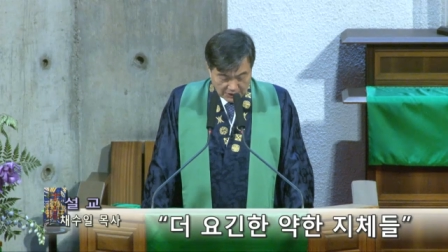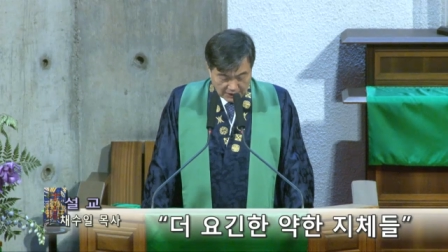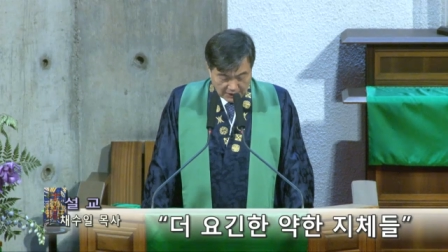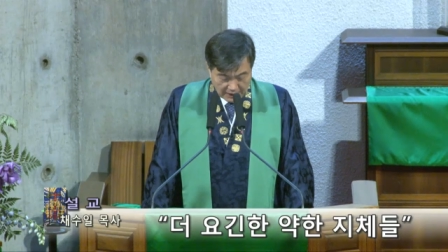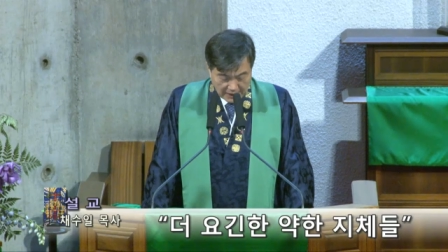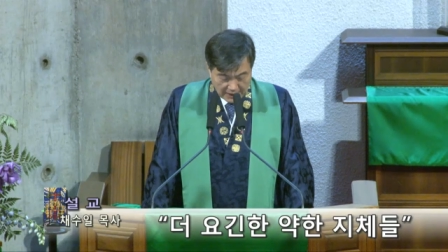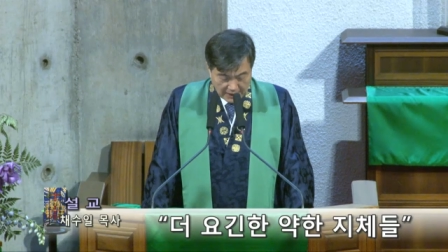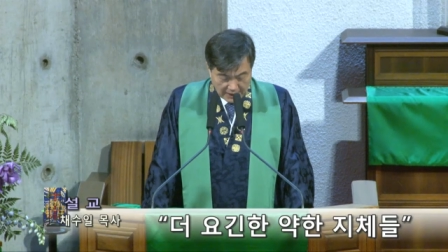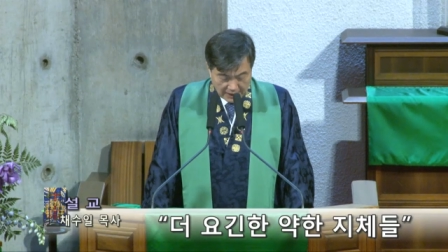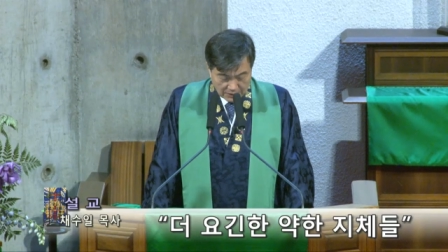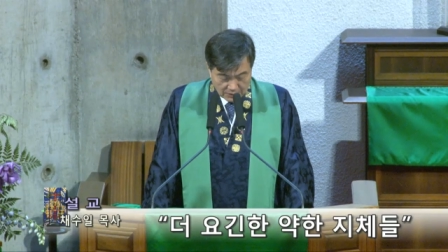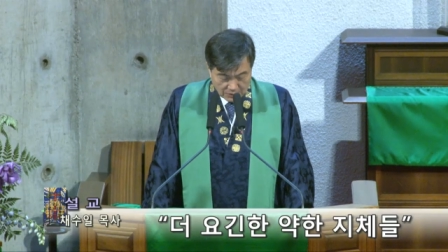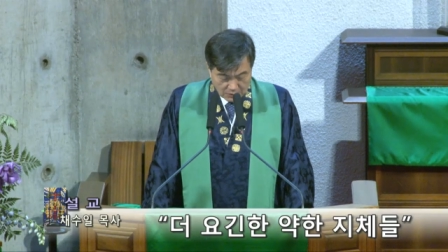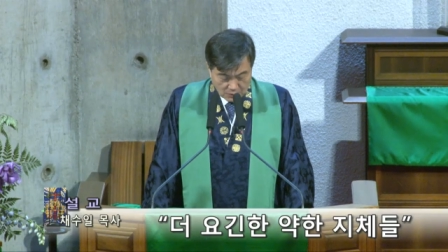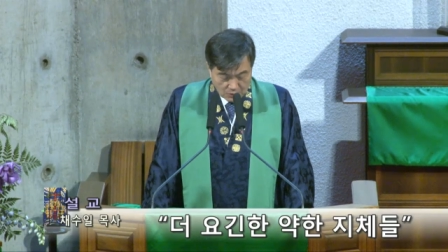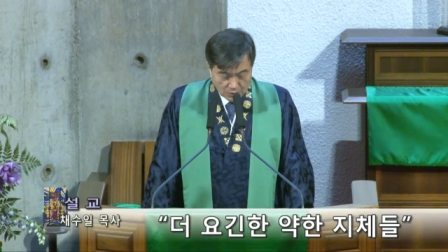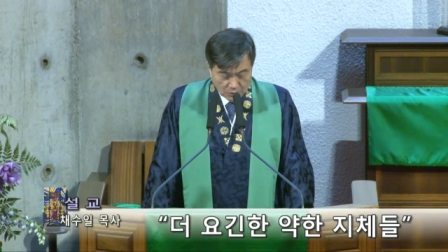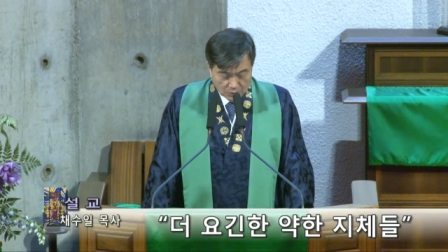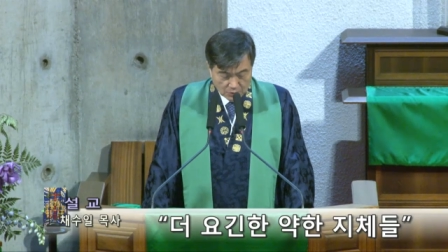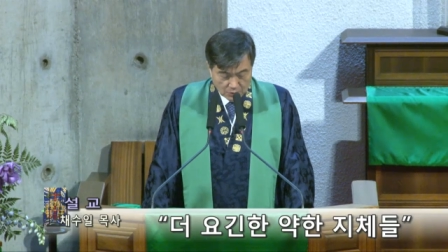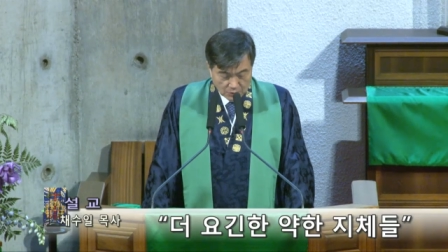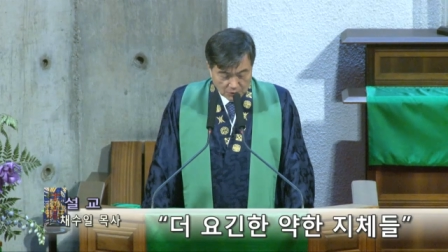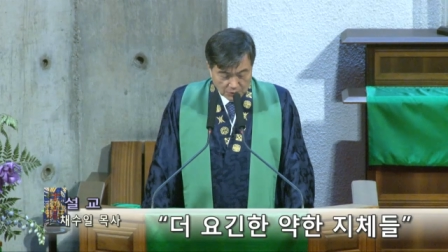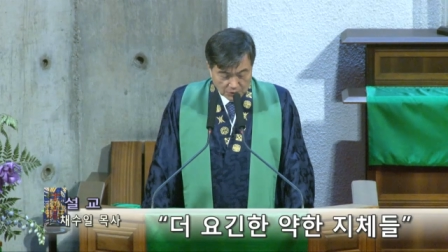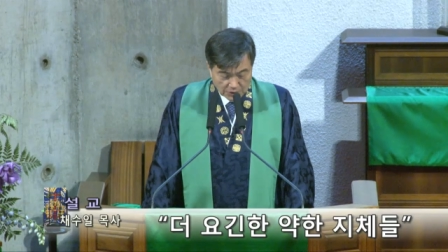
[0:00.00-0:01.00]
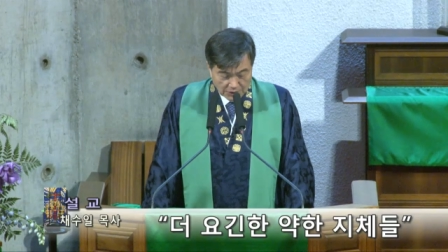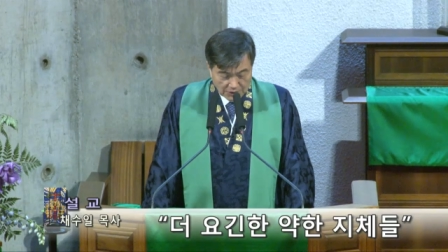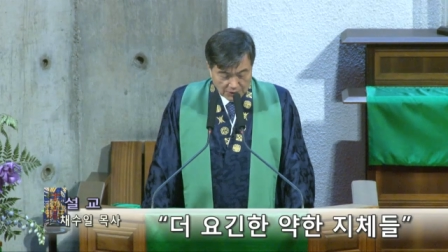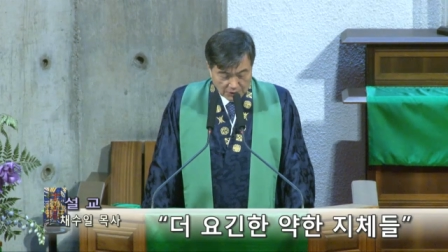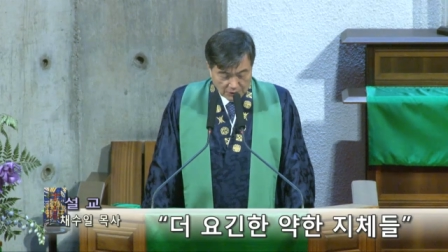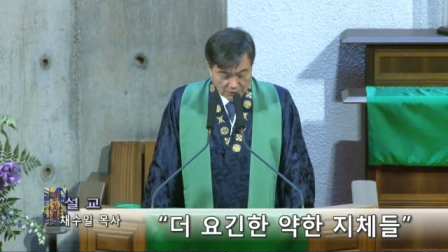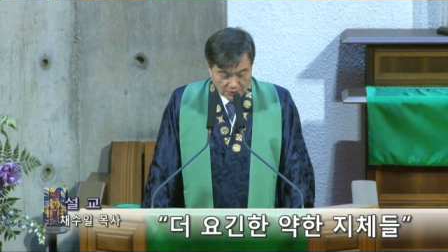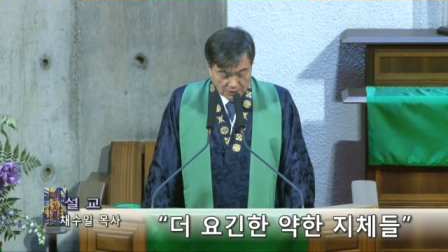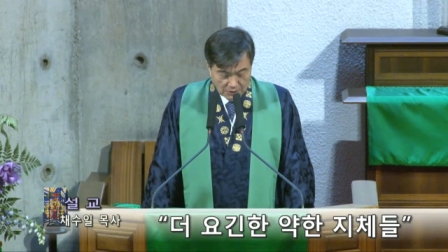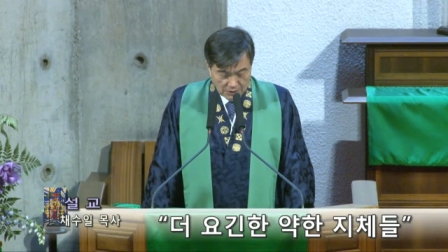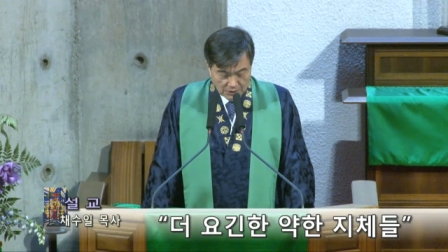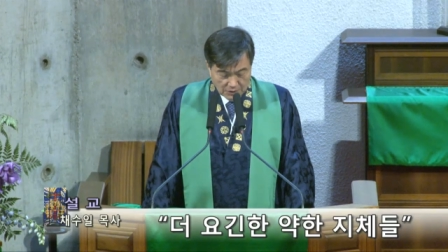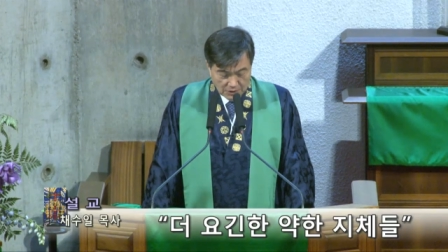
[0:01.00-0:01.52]
계약
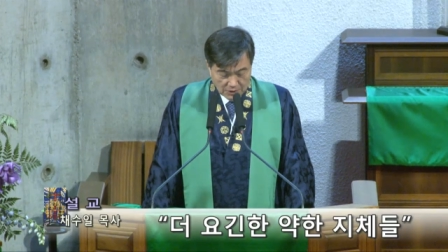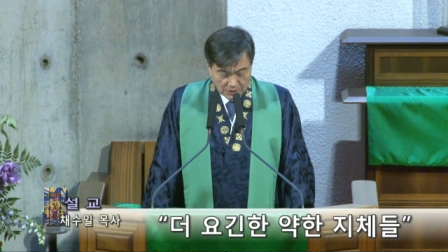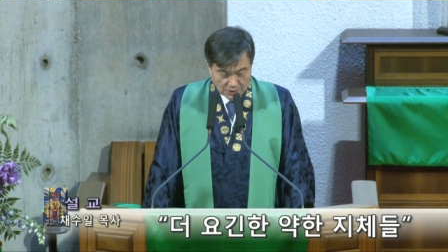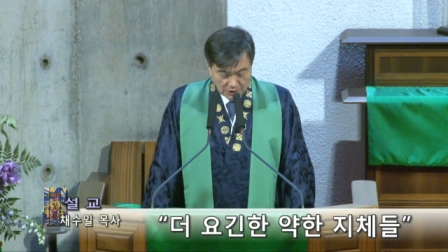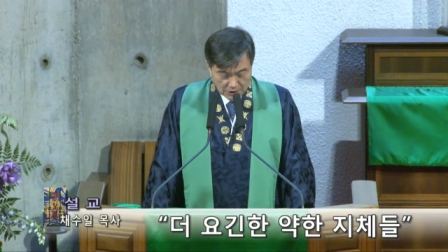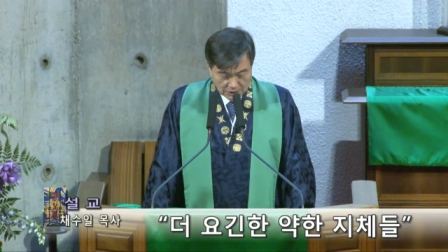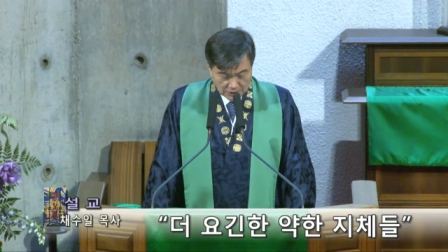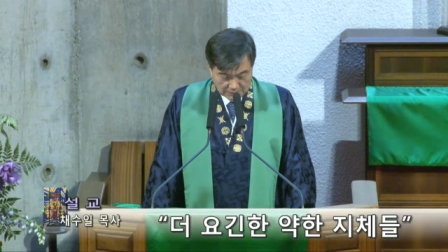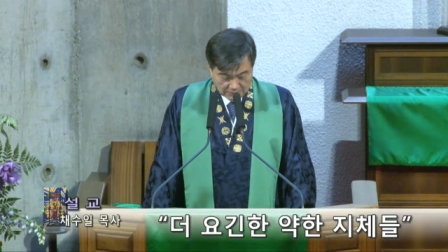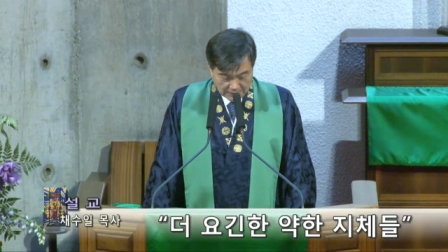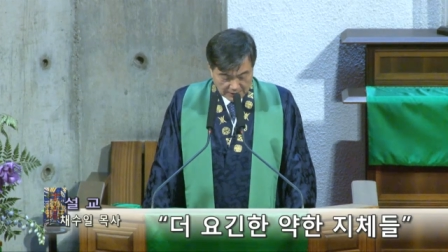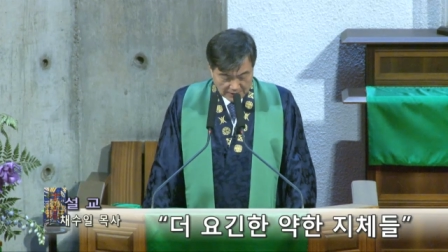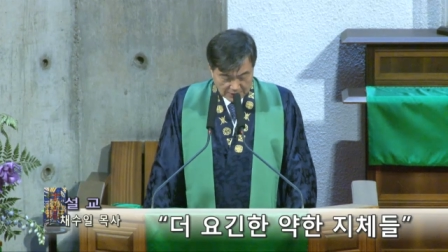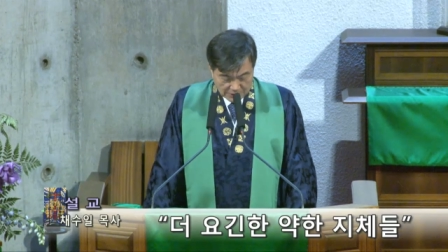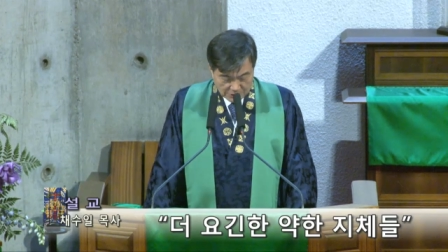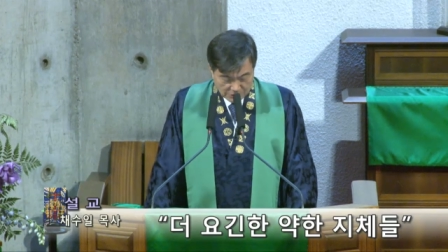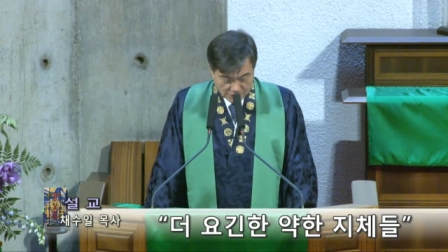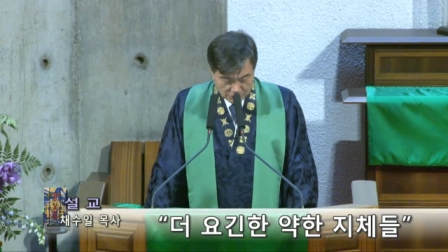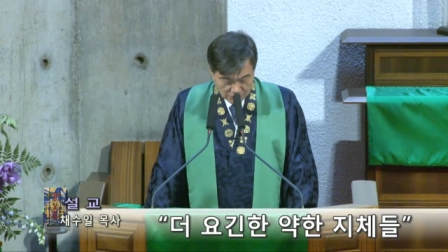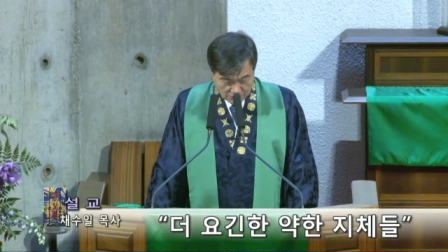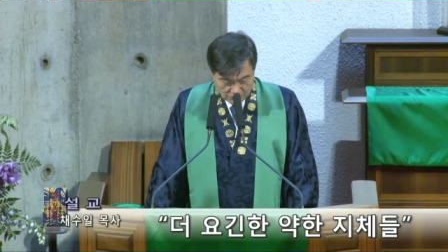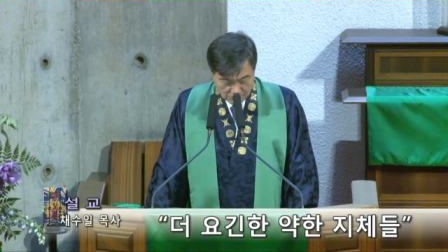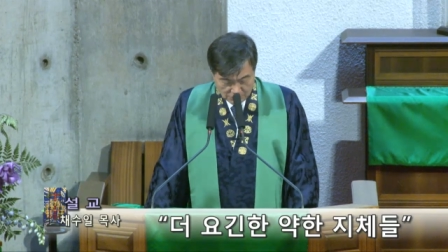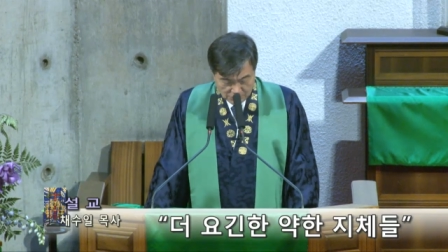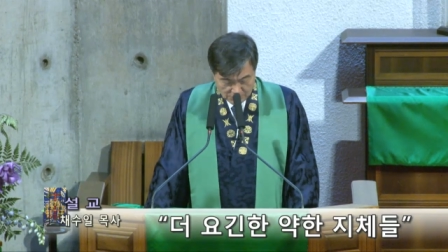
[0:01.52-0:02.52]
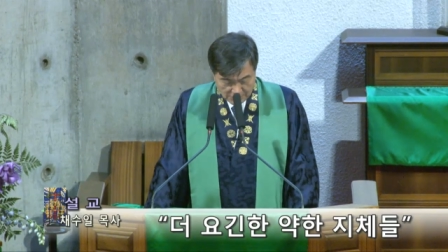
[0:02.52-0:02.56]
공동체로 거듭날 수